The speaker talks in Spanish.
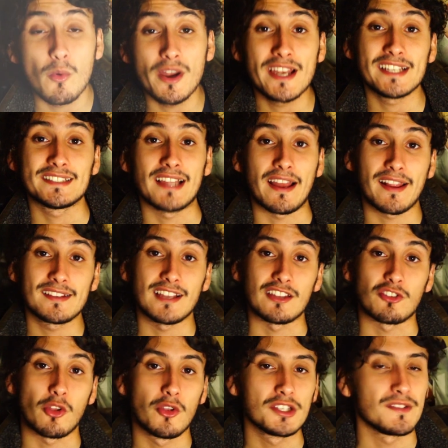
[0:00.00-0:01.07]
buenas tardes
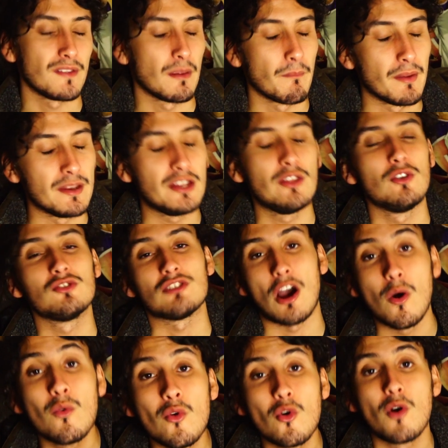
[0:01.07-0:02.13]
a todos y bienvenidos
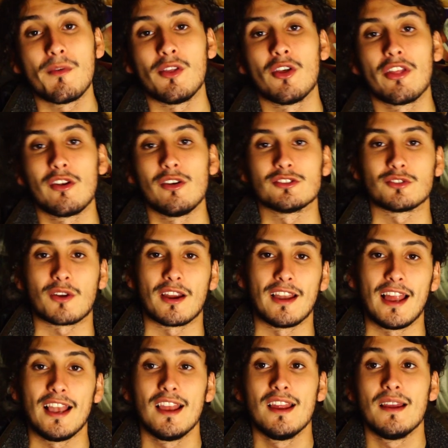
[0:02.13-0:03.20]
a un nuevo video de nuestro
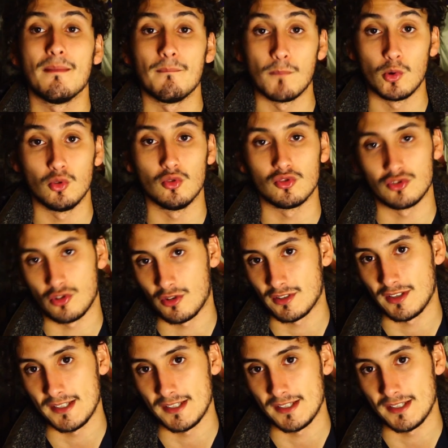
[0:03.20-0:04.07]
canal Mundus Nox.